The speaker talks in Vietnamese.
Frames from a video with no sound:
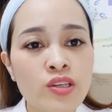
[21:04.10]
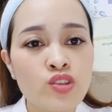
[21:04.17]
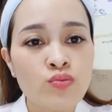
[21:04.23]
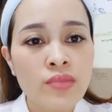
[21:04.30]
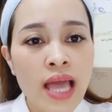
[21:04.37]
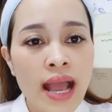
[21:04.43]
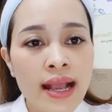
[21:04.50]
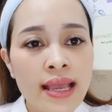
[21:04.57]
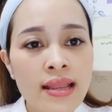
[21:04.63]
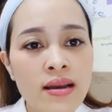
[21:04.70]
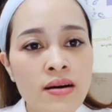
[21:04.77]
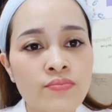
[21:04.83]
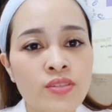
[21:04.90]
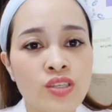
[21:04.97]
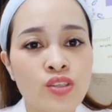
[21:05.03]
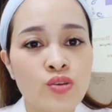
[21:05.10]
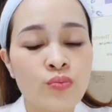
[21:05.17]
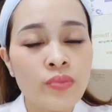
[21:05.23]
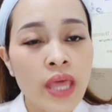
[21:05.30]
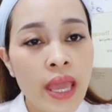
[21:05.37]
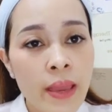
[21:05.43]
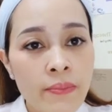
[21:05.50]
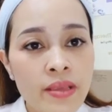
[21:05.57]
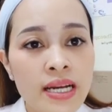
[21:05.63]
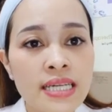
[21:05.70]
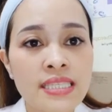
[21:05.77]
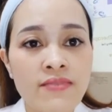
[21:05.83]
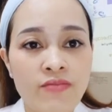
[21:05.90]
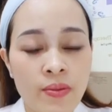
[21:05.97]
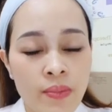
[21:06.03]
chúng ta kết hợp sử dụng thêm những cái
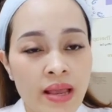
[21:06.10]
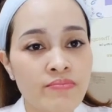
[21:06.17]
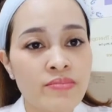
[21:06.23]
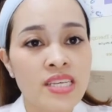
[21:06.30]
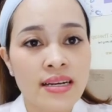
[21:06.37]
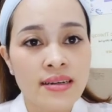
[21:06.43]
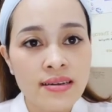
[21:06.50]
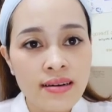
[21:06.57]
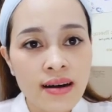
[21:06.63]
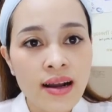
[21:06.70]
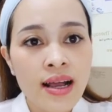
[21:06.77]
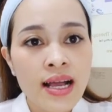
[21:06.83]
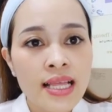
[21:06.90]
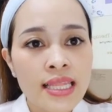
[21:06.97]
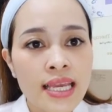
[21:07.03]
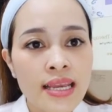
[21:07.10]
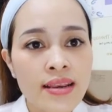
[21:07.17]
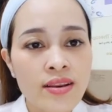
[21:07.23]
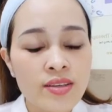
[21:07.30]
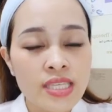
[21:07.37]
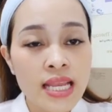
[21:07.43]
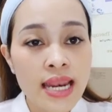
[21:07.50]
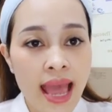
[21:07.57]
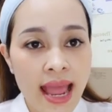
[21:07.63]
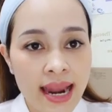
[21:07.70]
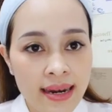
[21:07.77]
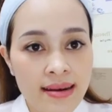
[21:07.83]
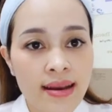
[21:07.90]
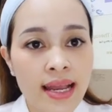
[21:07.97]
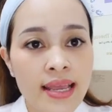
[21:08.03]
sản phẩm làm trắng nữa thì nó sẽ đạt
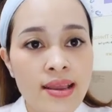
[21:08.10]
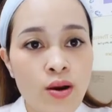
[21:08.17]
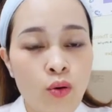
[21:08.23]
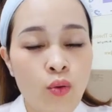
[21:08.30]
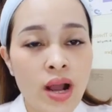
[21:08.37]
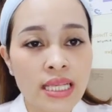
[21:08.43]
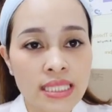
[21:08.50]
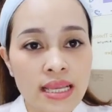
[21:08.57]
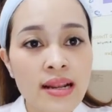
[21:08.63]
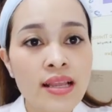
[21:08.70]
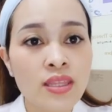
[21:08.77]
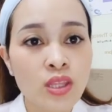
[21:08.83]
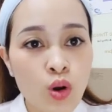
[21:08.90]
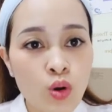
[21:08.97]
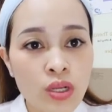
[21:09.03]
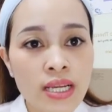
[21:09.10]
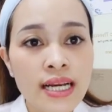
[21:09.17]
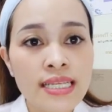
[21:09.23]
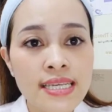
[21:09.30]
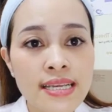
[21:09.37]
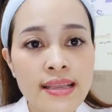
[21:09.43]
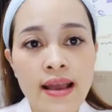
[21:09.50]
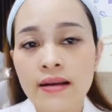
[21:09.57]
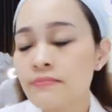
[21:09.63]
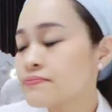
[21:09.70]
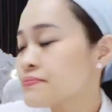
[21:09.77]
được cái hiệu quả rất là tốt nha các chị nhé